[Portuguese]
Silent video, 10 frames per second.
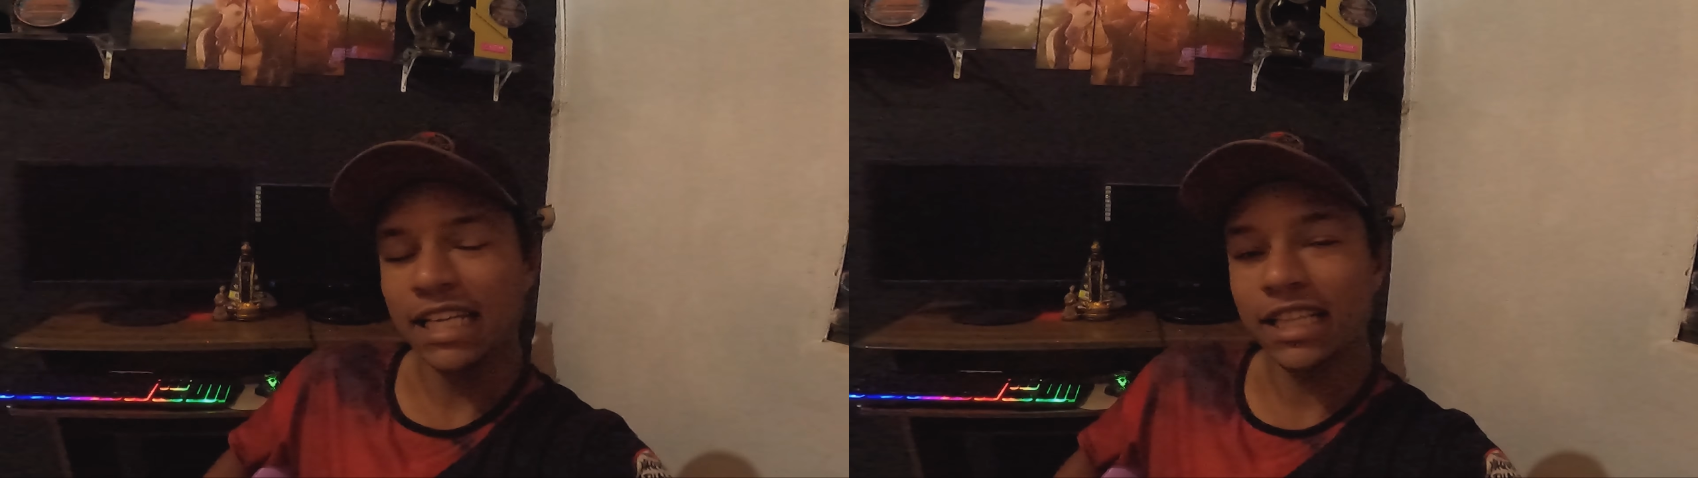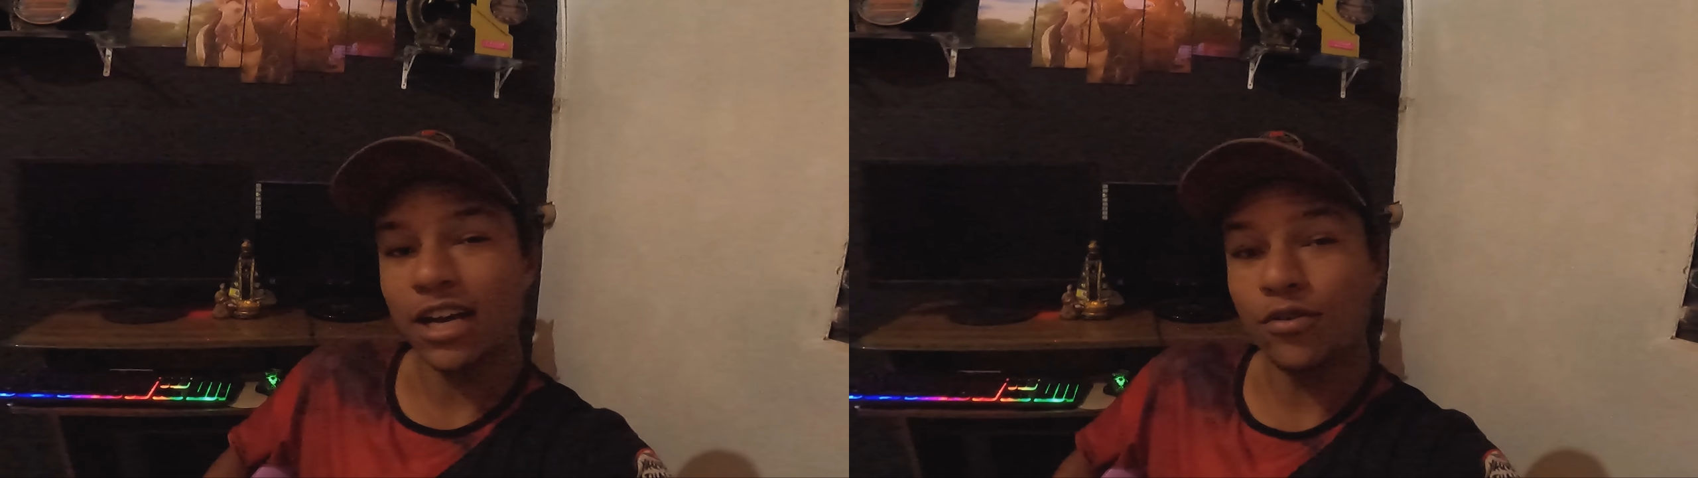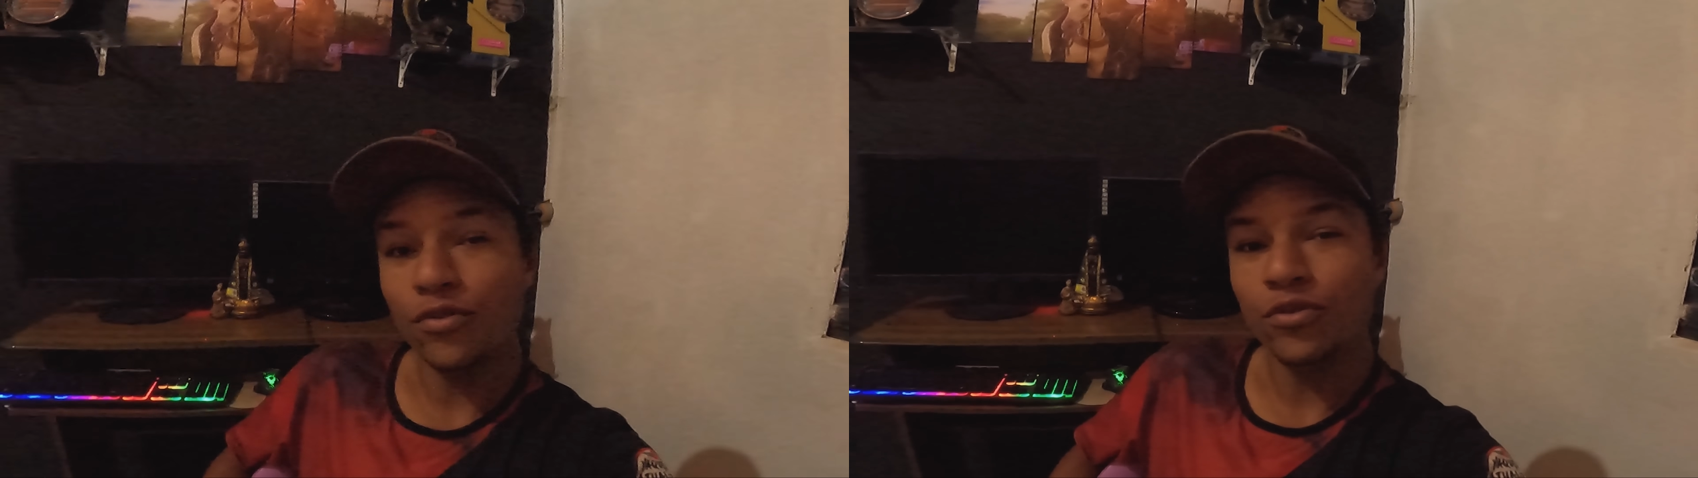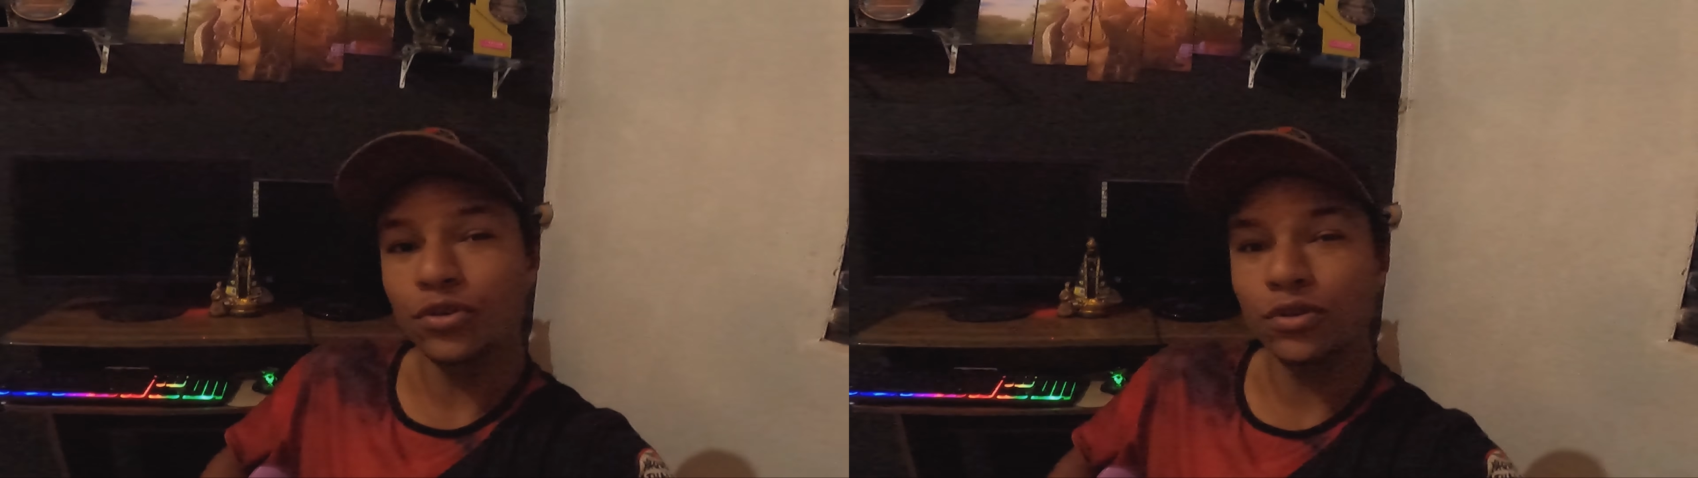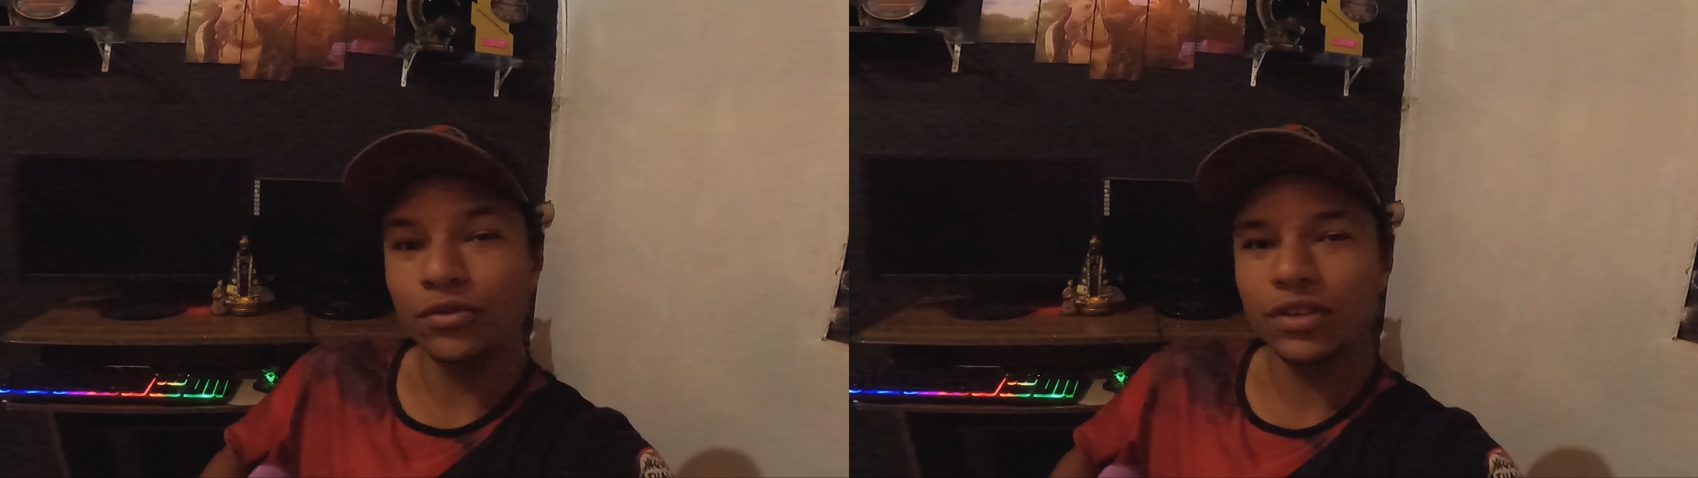Então,
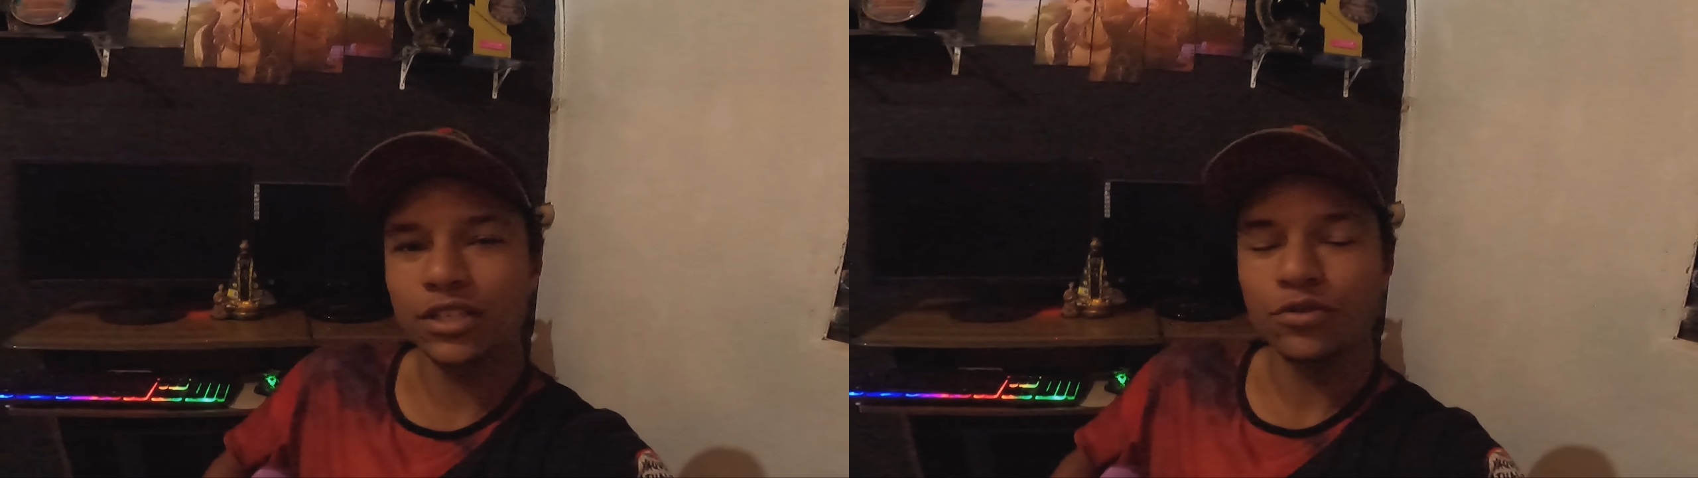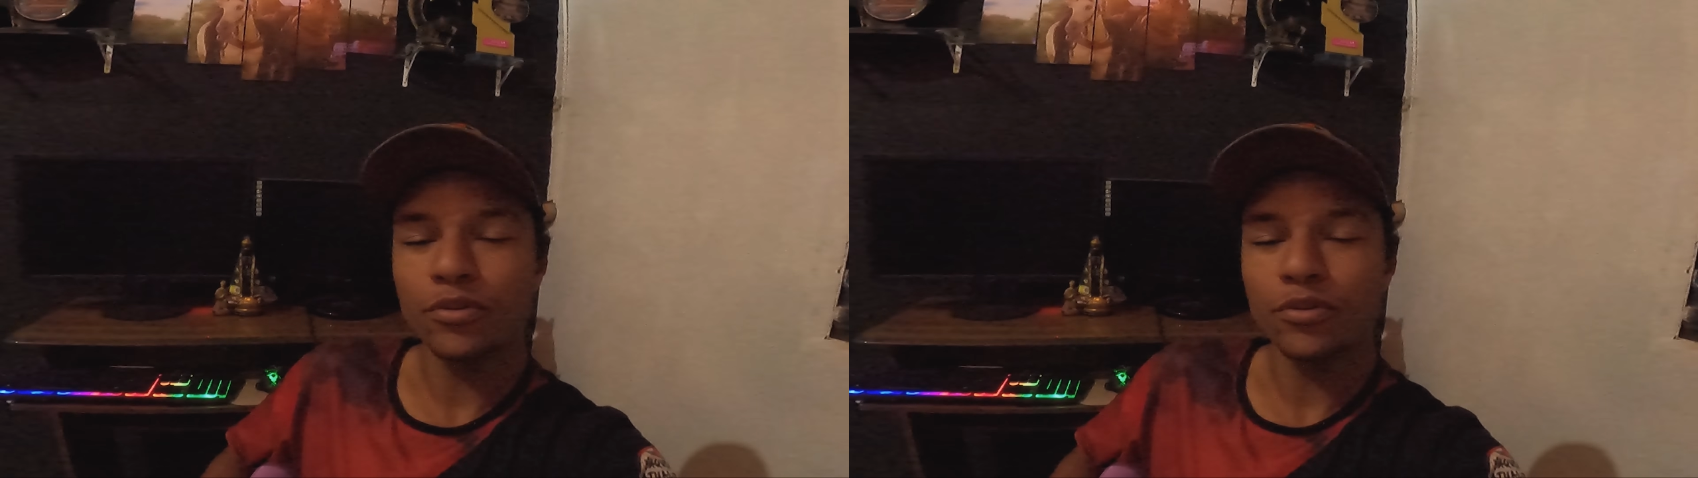curta o vídeo,